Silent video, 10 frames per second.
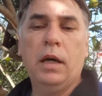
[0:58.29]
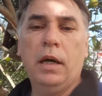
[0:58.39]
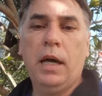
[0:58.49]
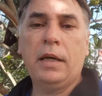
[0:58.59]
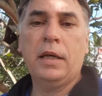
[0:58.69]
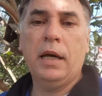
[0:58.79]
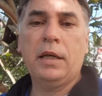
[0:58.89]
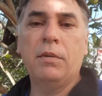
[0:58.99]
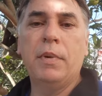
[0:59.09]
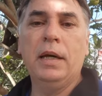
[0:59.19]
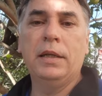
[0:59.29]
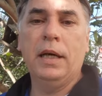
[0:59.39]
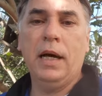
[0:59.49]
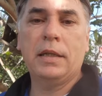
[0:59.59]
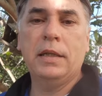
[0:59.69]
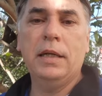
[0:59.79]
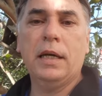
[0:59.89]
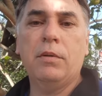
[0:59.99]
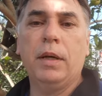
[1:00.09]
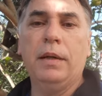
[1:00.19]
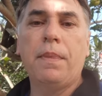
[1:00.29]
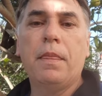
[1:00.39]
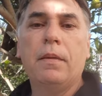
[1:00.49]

Hekber, né? Hakan Hekber.